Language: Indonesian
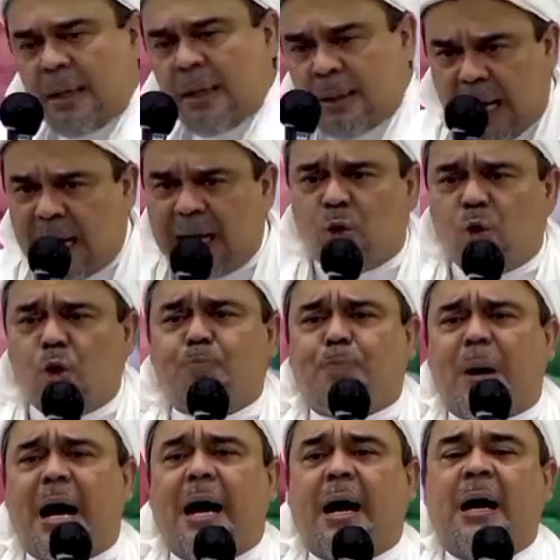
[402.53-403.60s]
Jangan
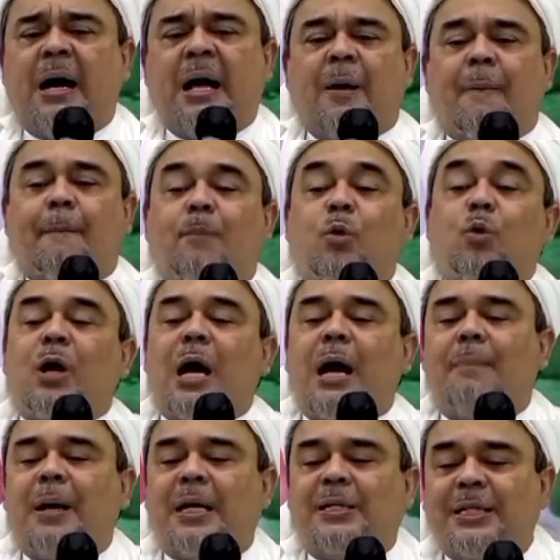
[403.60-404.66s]
lupa
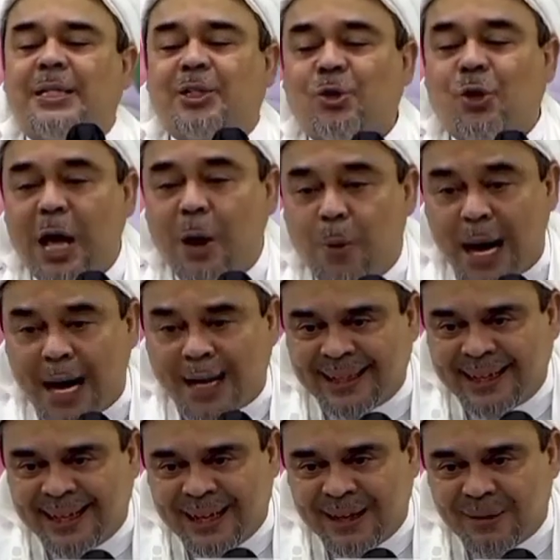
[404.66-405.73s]
buka majelis solawat,
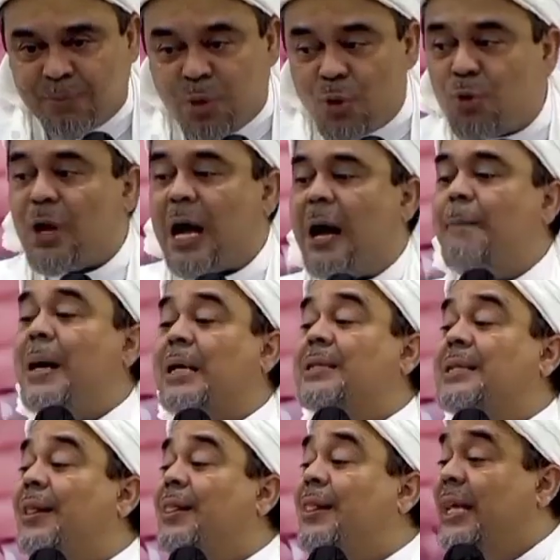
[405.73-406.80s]
buka
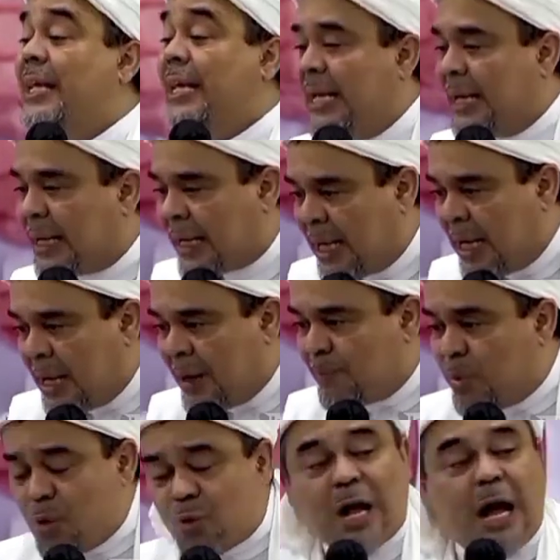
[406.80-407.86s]
majelis dikir,
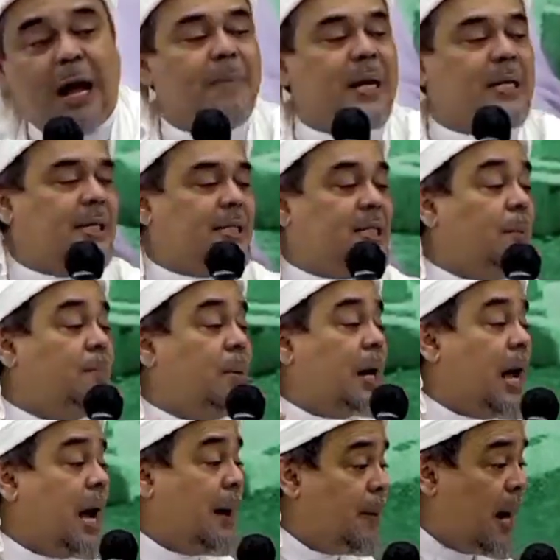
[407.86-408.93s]
buka majelis
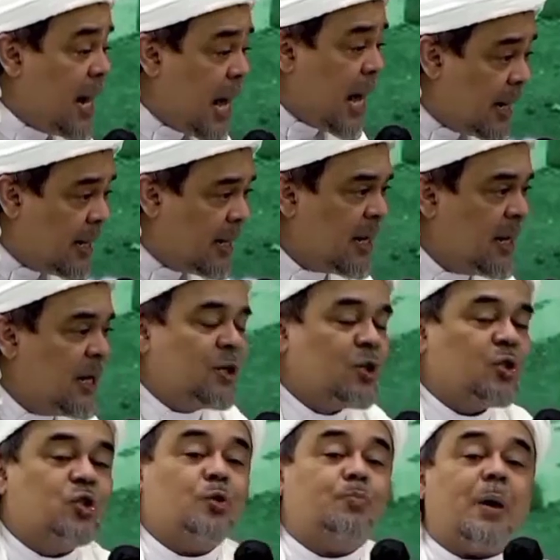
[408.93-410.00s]
marhabanan
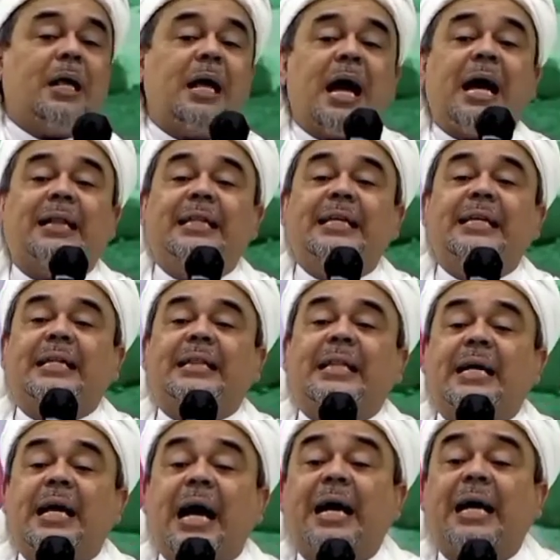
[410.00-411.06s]
supaya hati
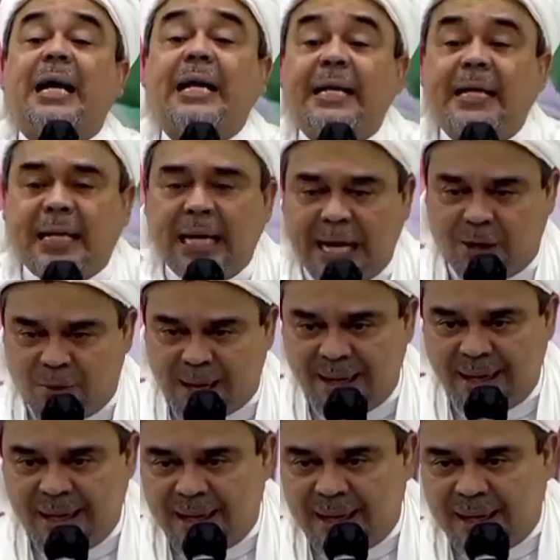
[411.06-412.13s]
kita nggak kering ya ikhwan.
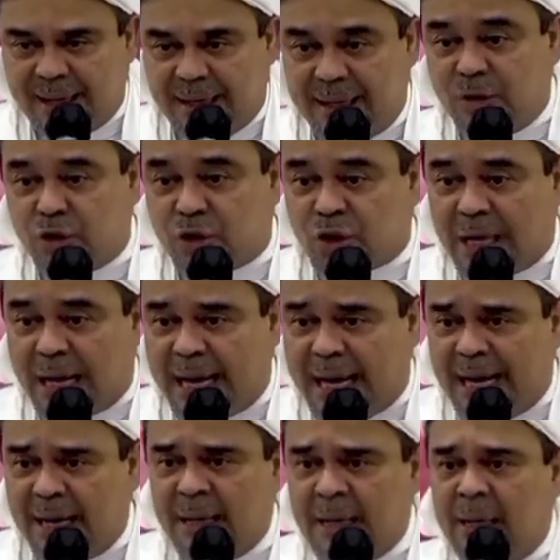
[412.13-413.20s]
Insya
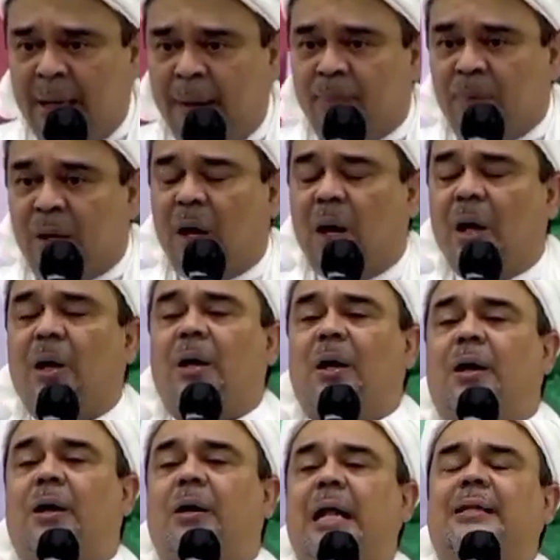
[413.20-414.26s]

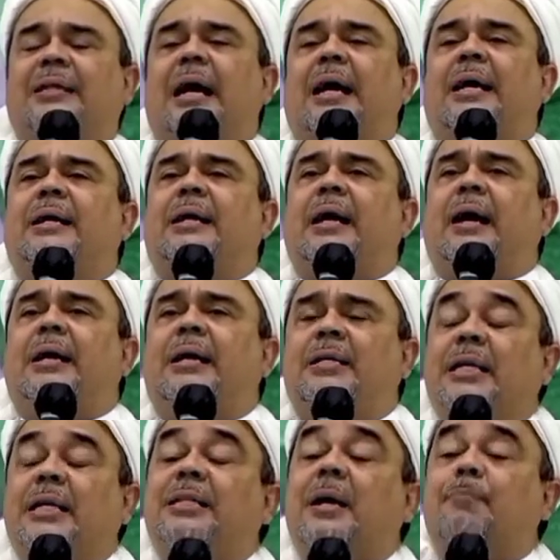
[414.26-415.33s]
Allah. Nah terakhir yang ingin
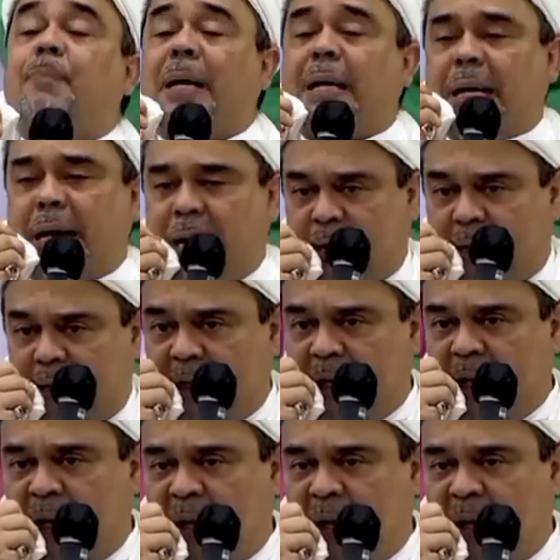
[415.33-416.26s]
saya sampaikan lagi.